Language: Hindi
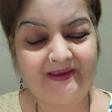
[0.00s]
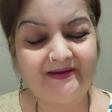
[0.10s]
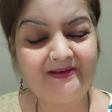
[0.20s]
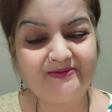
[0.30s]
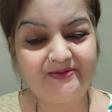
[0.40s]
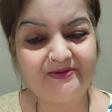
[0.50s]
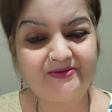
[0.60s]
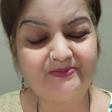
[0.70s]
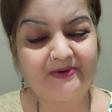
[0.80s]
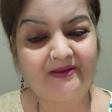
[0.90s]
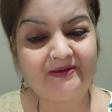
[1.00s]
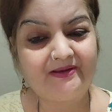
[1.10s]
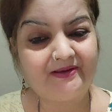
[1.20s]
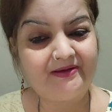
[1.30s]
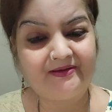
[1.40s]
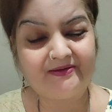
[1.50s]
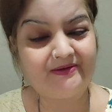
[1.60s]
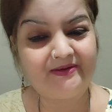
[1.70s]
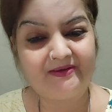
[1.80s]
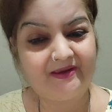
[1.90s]
है ना छोटी सी बात लेकिन
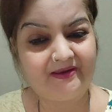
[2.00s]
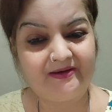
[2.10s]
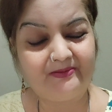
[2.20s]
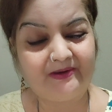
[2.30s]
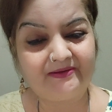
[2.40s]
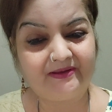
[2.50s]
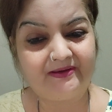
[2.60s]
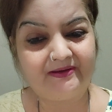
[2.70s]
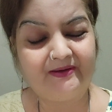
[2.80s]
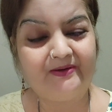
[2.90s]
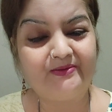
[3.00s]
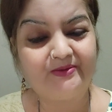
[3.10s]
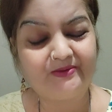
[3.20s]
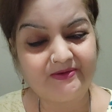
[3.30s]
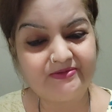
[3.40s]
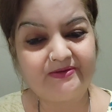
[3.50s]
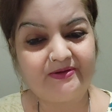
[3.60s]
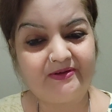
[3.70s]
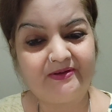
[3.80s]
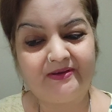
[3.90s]
कितनी गहरी बात है तो
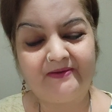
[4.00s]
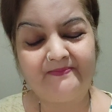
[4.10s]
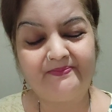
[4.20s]
इसीलिए